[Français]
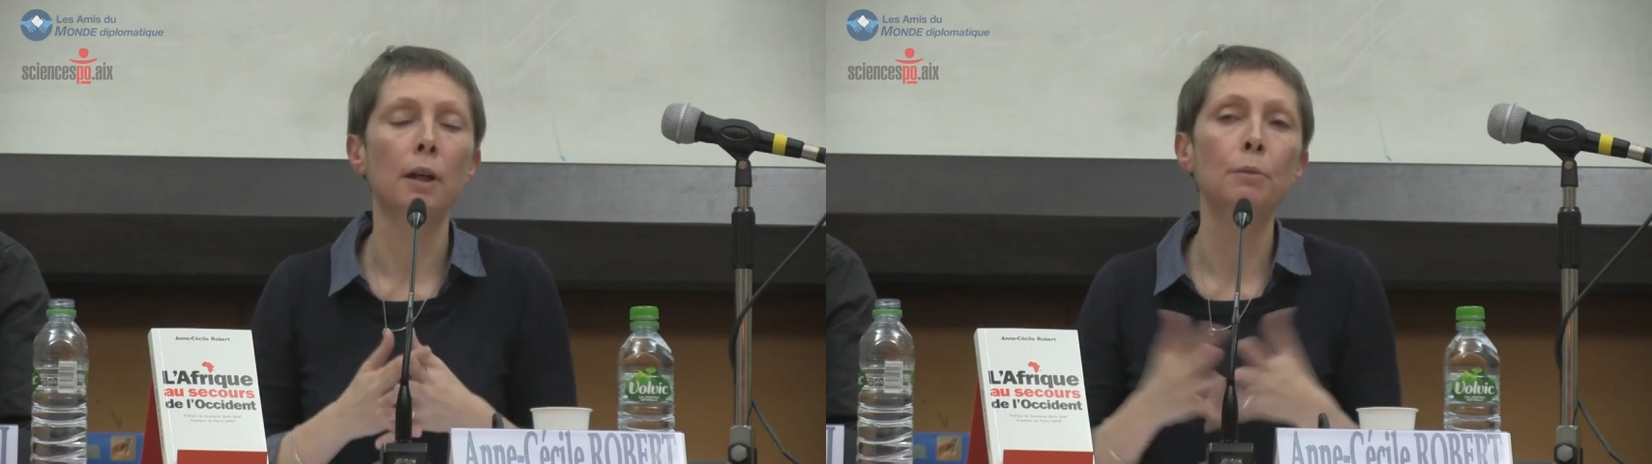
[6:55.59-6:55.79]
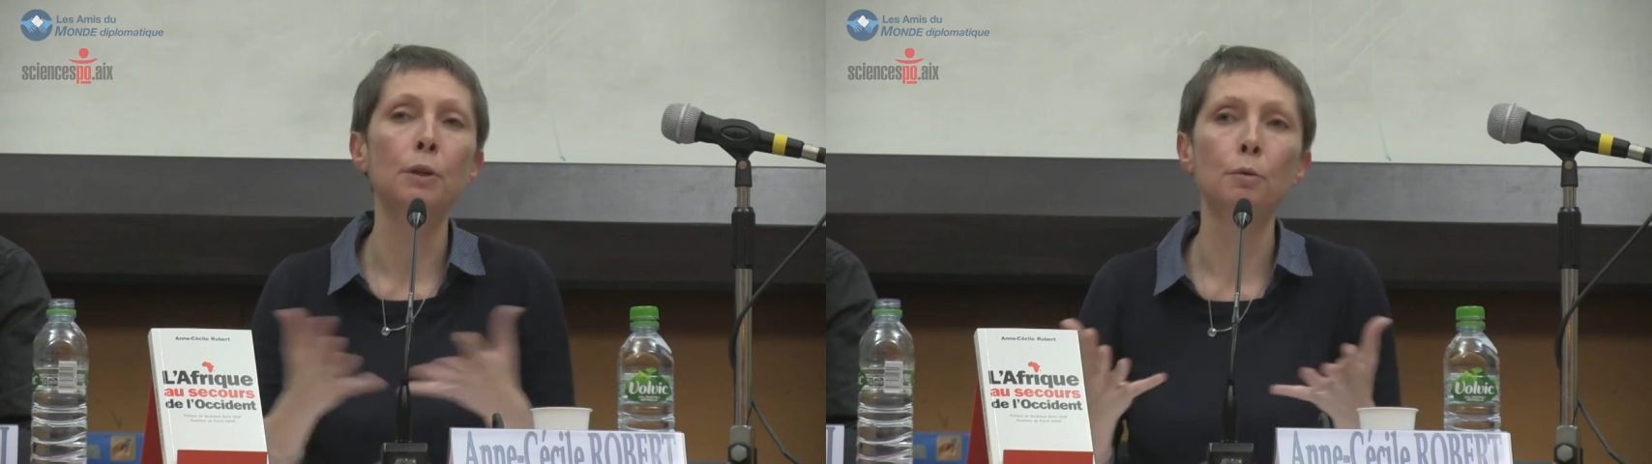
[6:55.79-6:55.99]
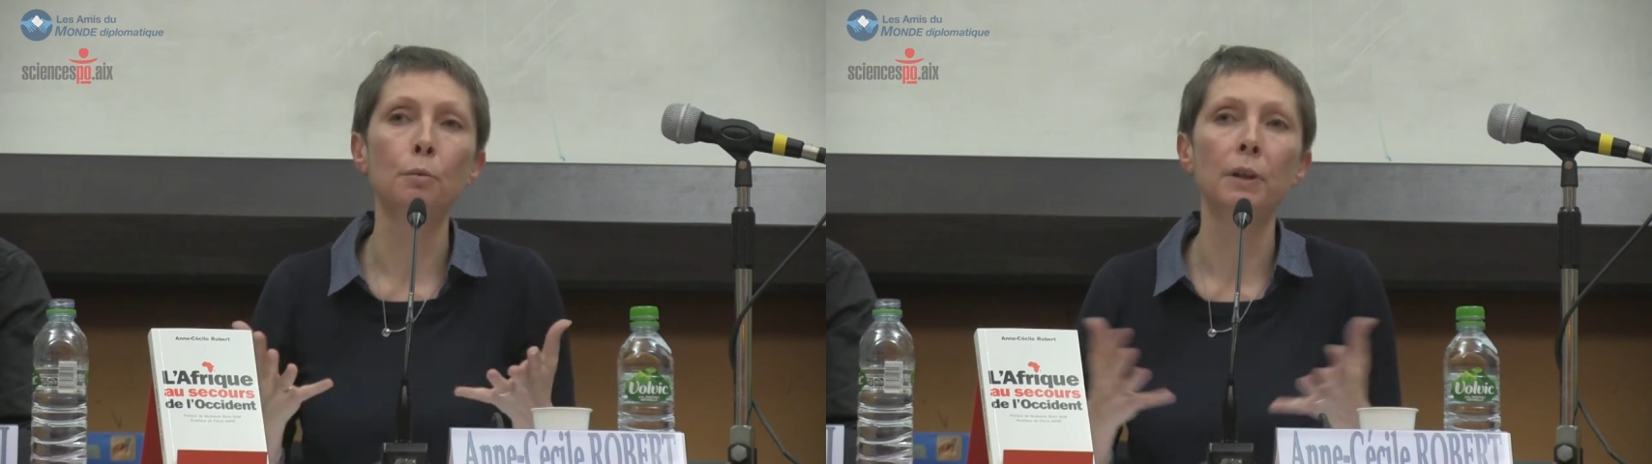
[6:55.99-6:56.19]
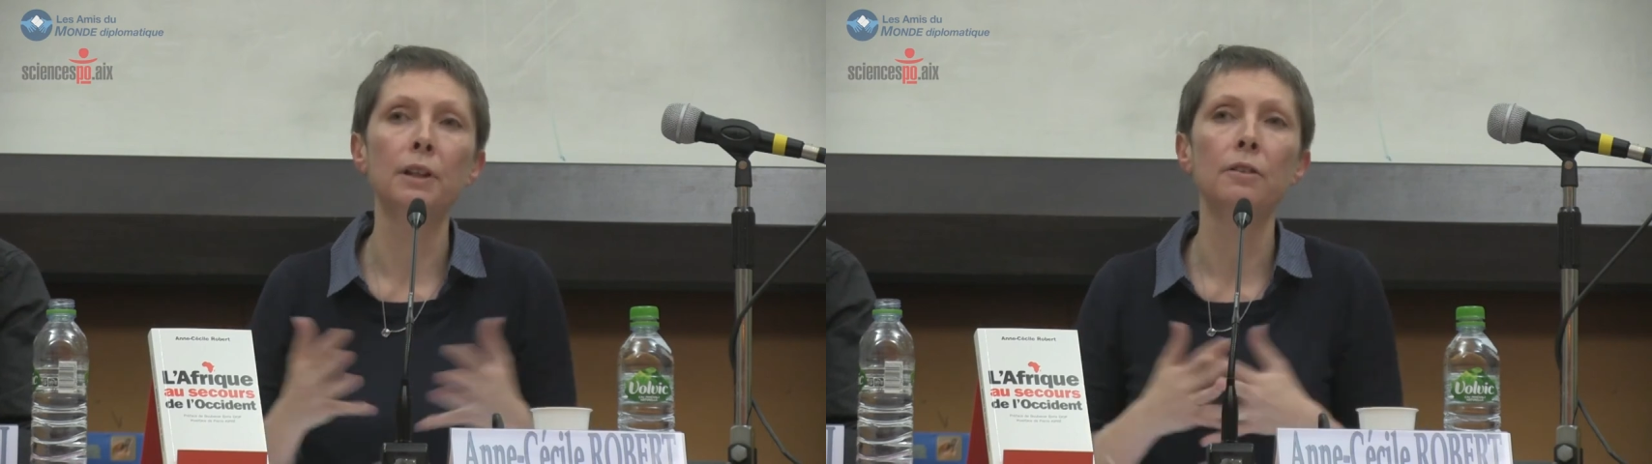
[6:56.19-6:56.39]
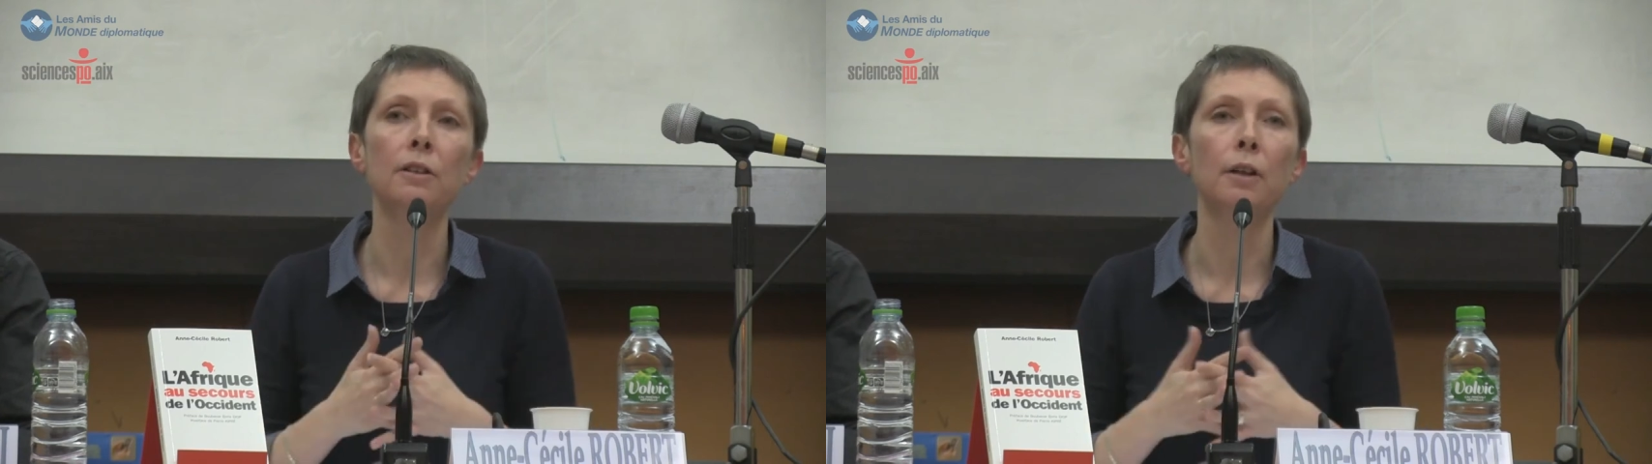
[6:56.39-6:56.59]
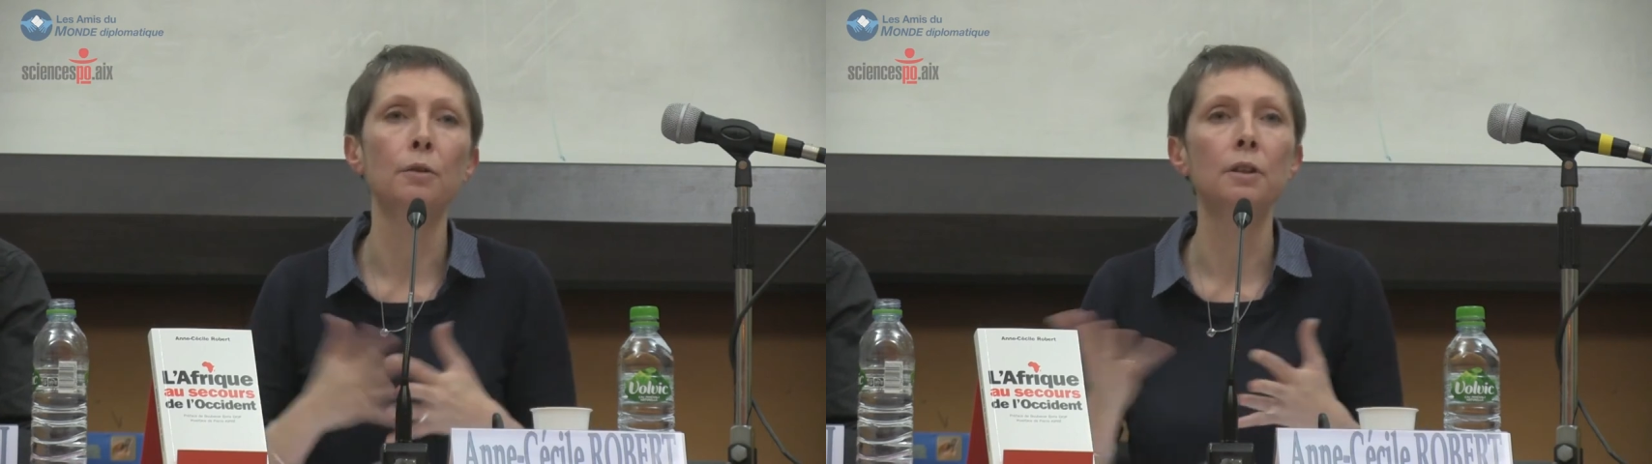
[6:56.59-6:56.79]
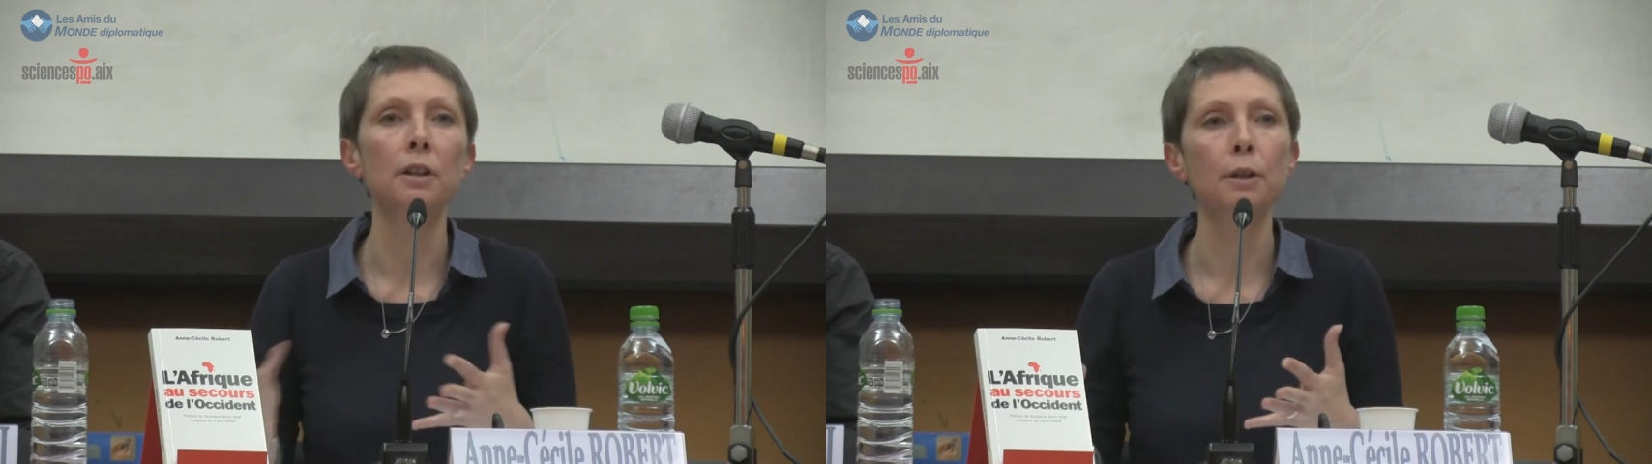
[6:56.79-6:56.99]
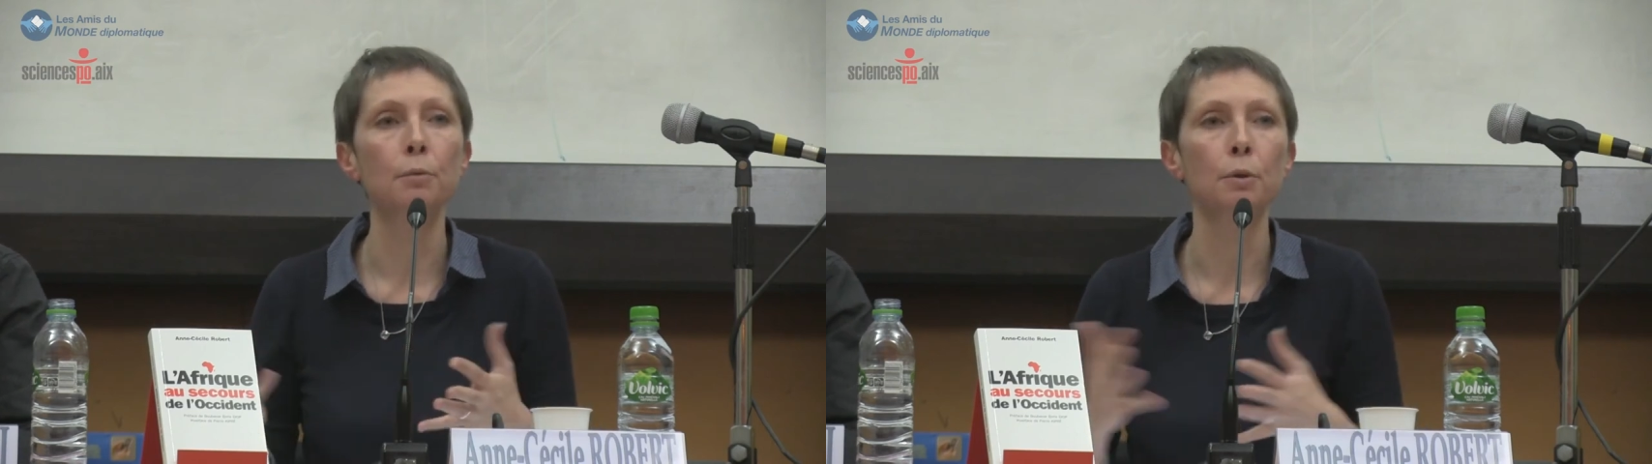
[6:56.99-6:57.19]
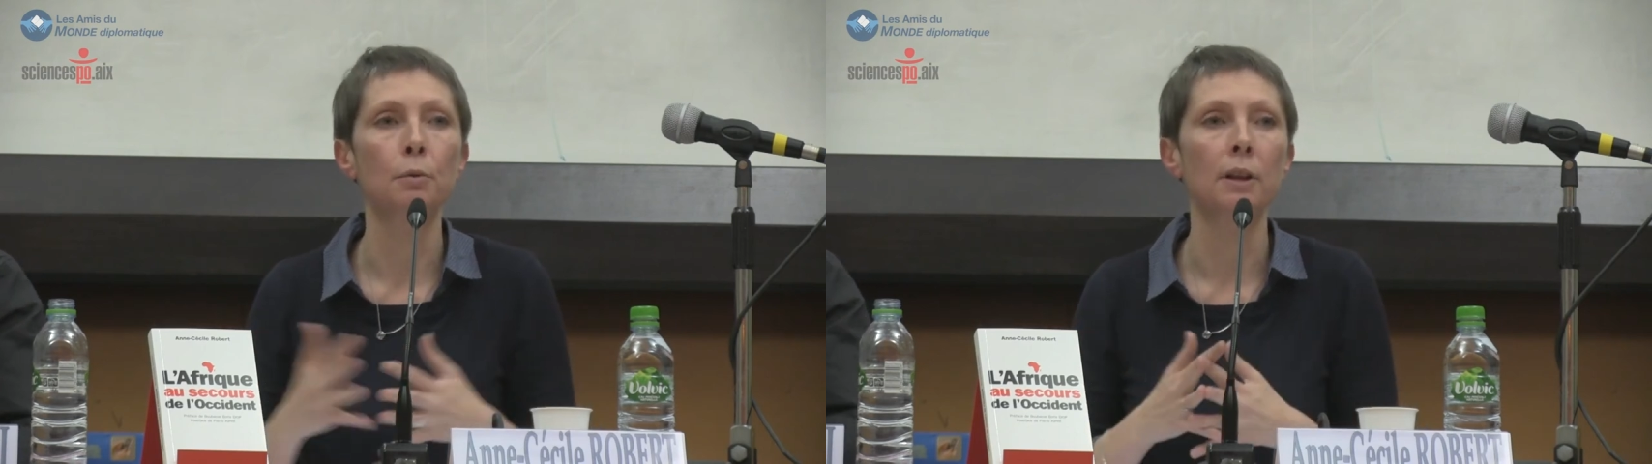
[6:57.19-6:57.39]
ami du président Sarkozy, c'est M.